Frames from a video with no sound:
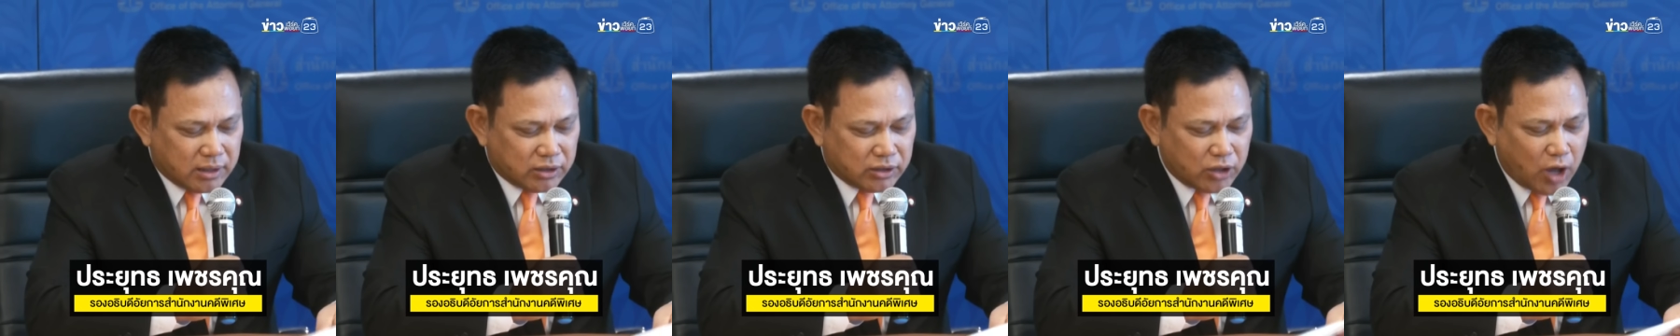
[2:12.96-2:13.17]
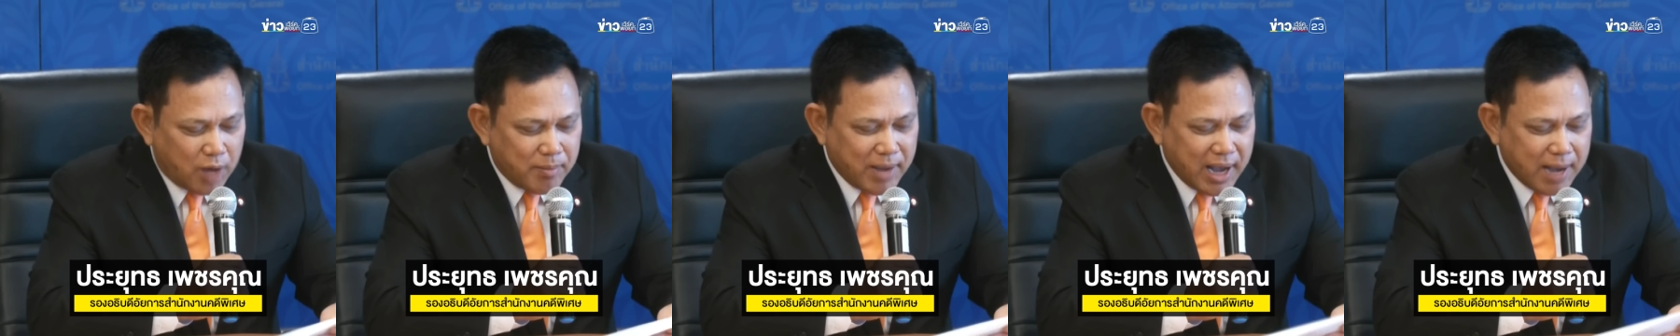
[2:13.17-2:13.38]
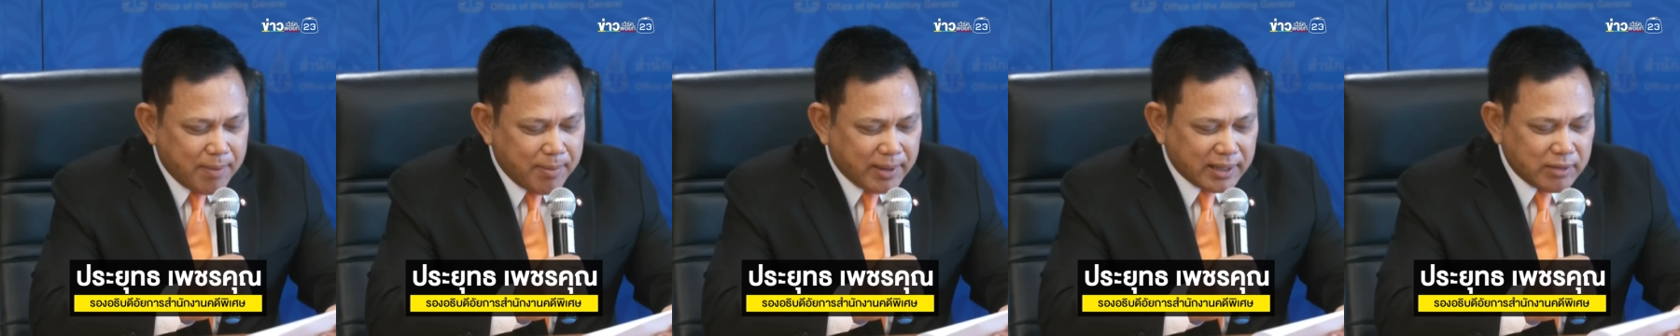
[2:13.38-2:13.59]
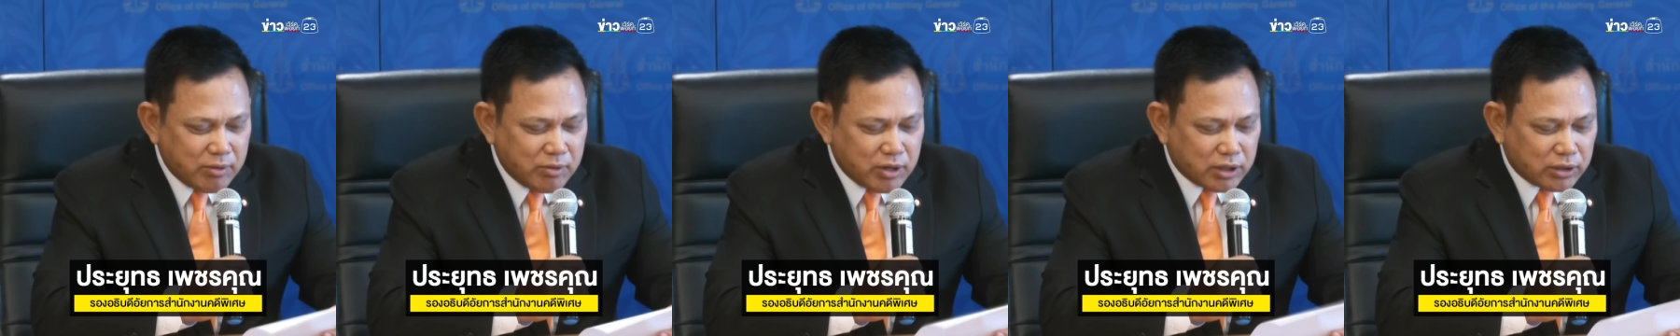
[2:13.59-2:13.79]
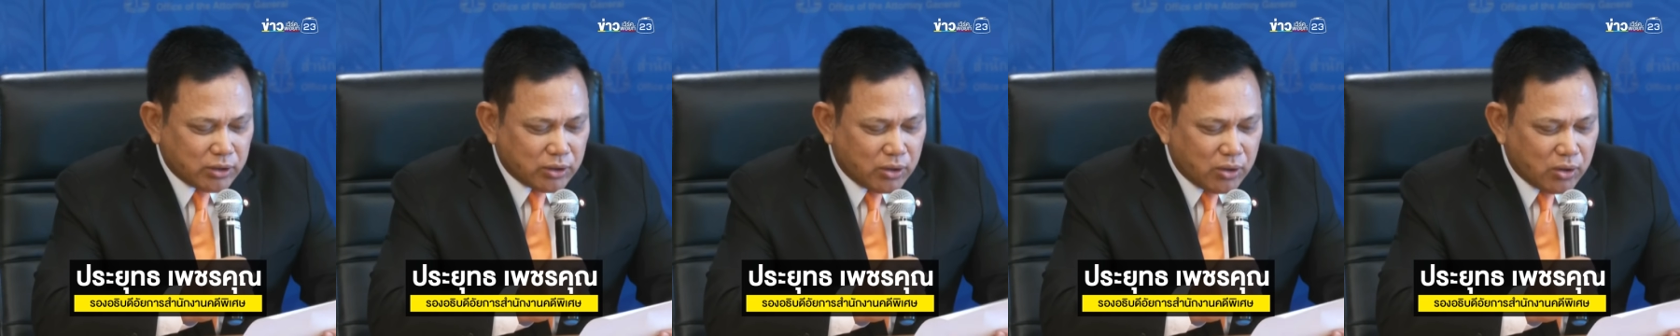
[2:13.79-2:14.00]
ต่อมาพันตำร
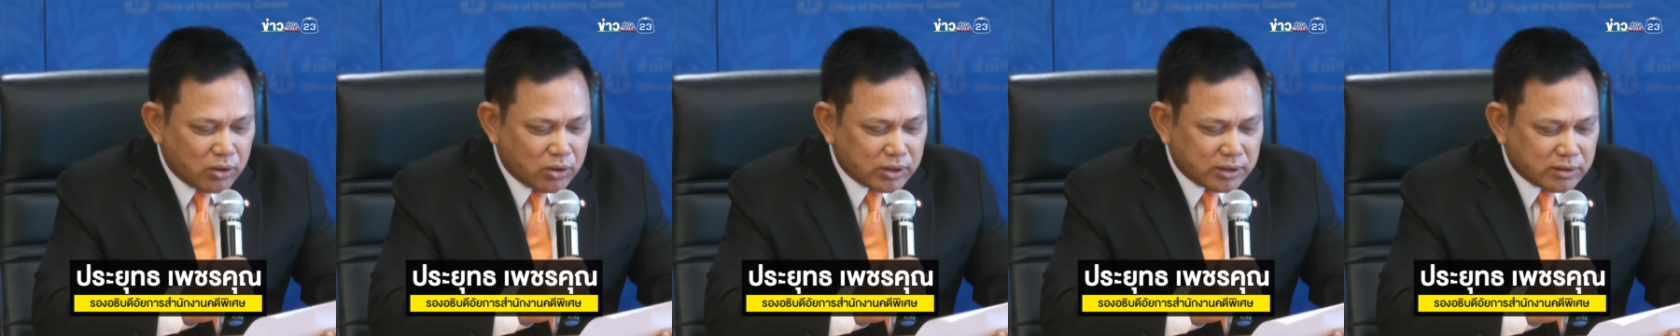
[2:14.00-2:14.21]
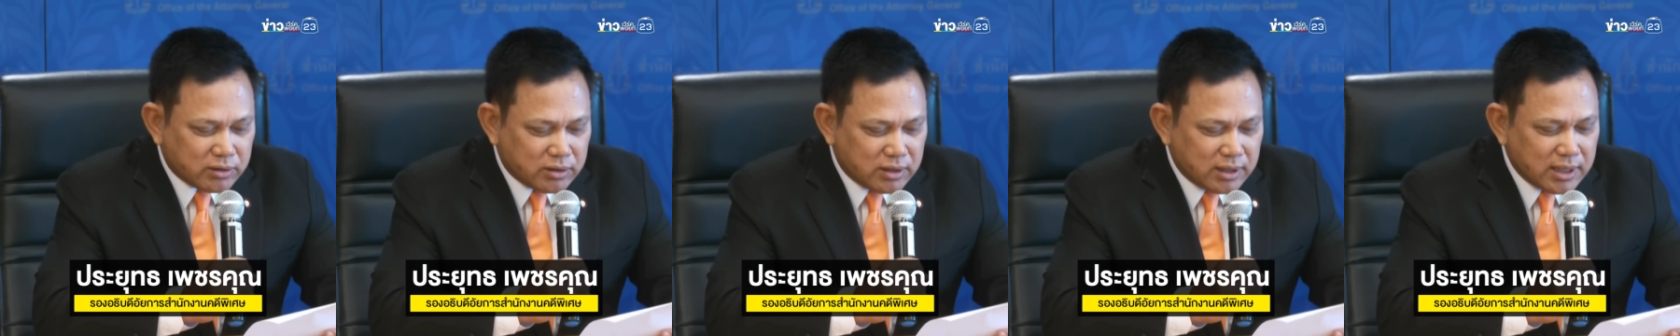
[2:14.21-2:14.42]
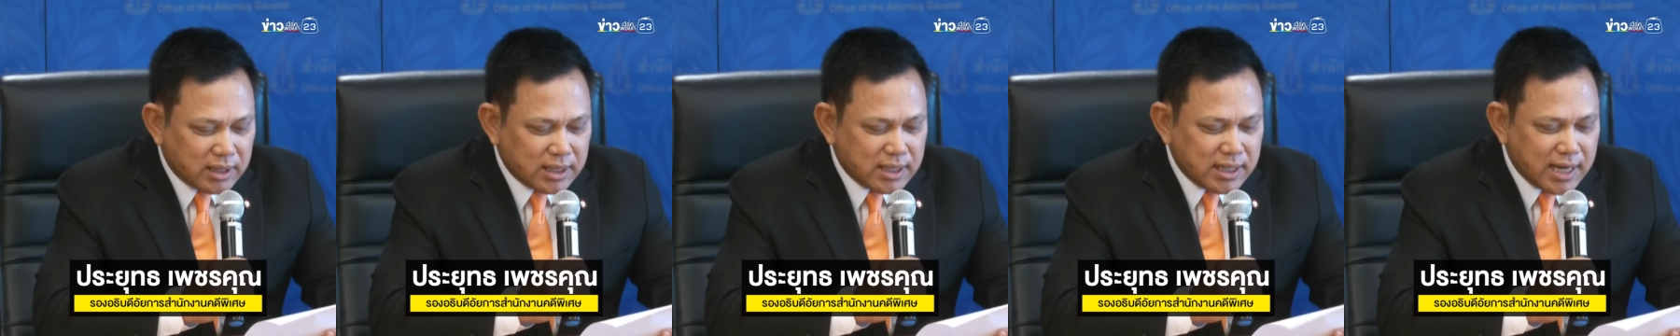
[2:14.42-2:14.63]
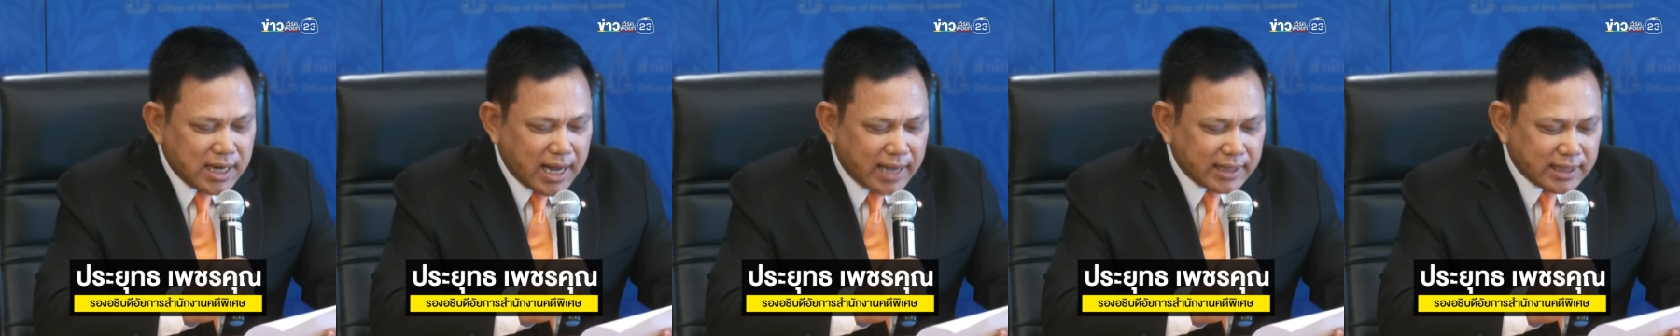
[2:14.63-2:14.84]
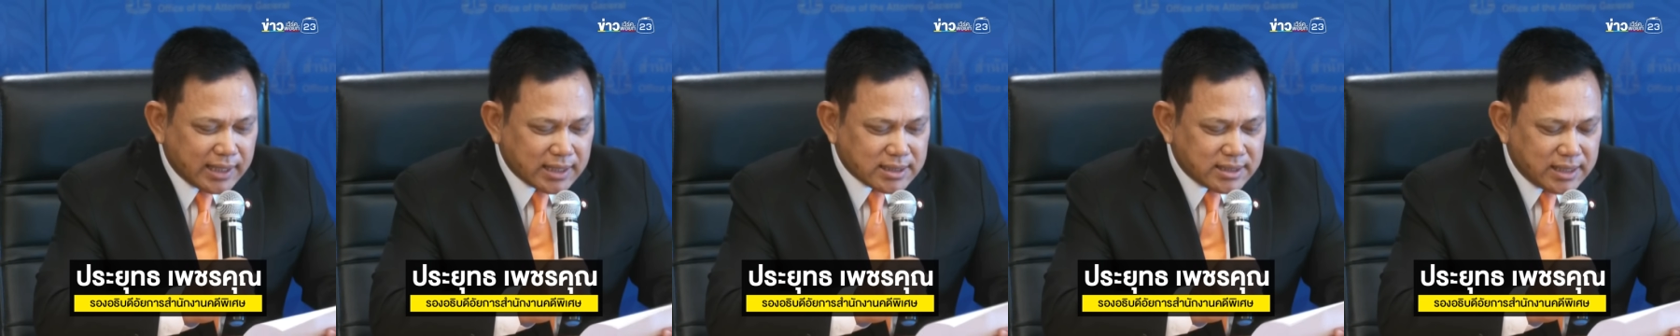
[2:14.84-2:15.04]
วจโทหรือนา
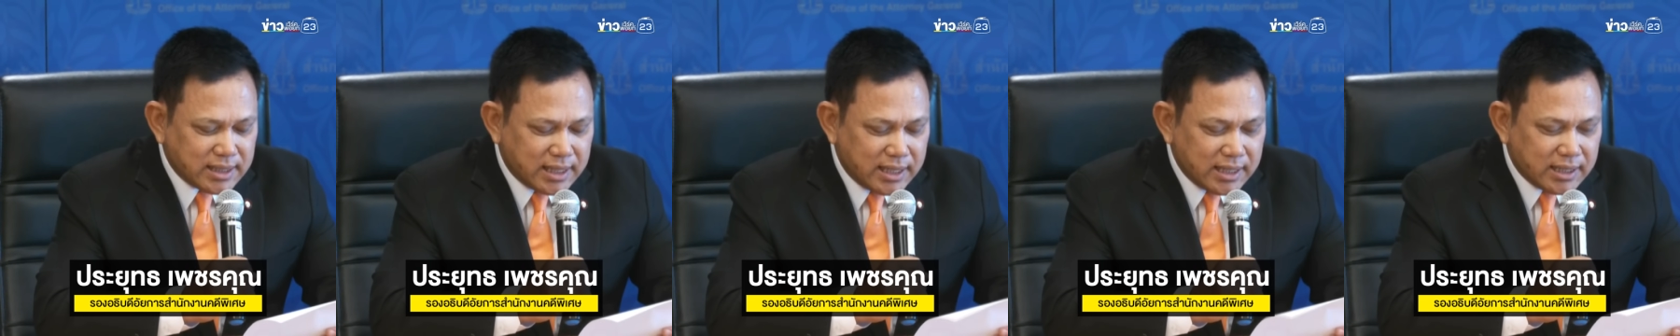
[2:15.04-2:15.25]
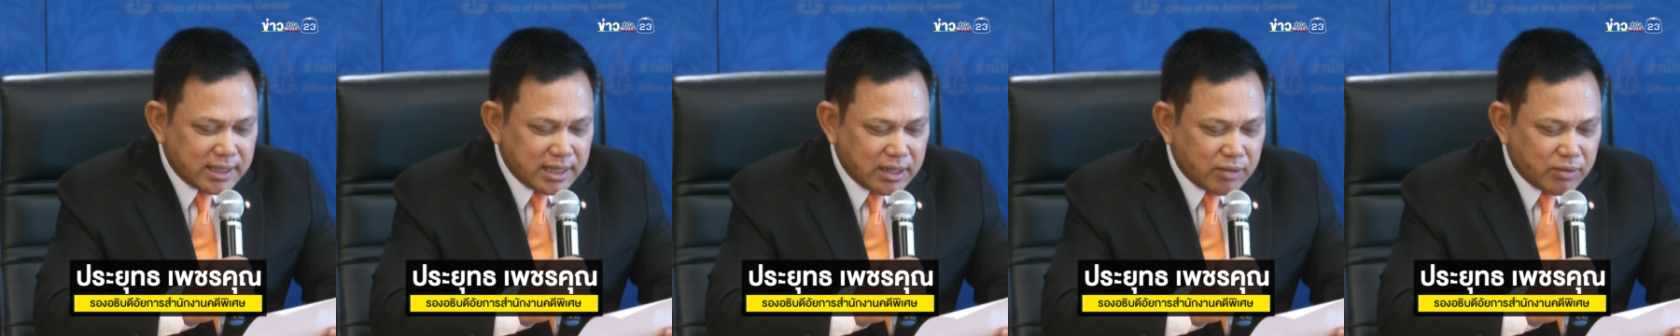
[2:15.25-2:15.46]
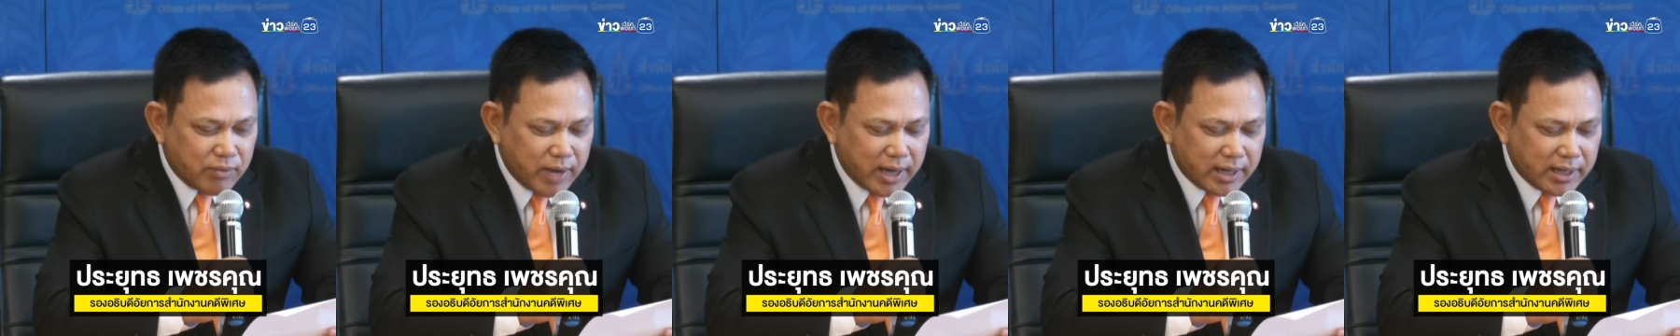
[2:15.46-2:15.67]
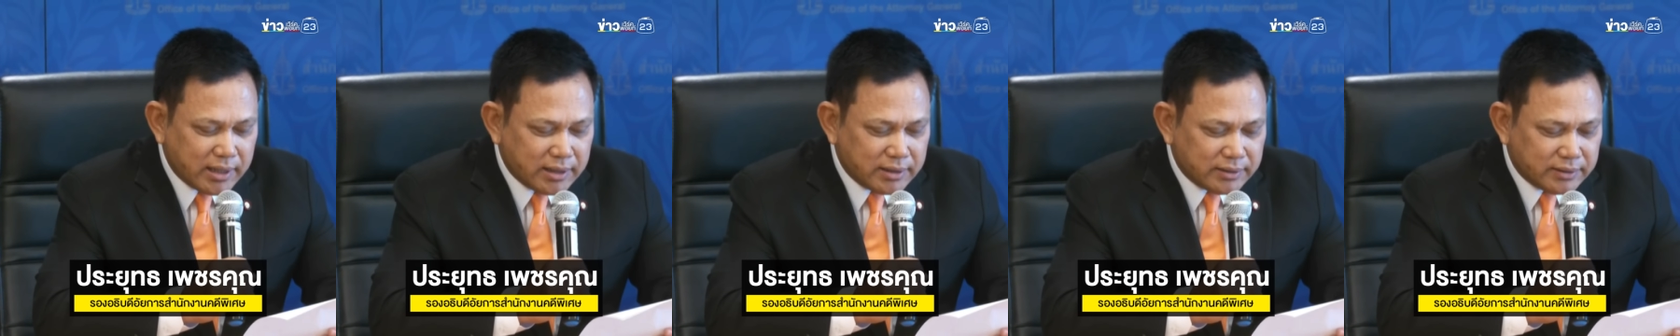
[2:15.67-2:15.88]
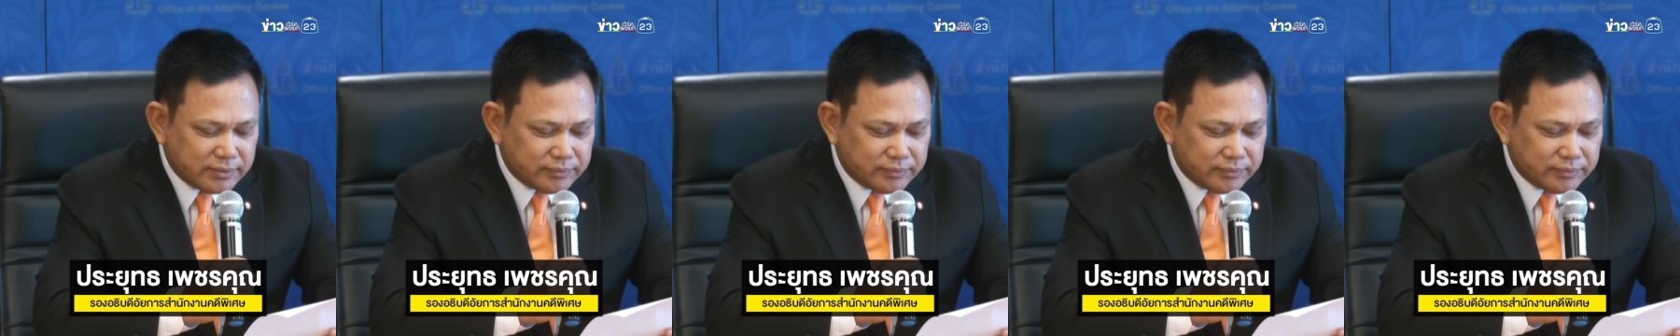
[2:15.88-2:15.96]
ยทักษิณชินวัตร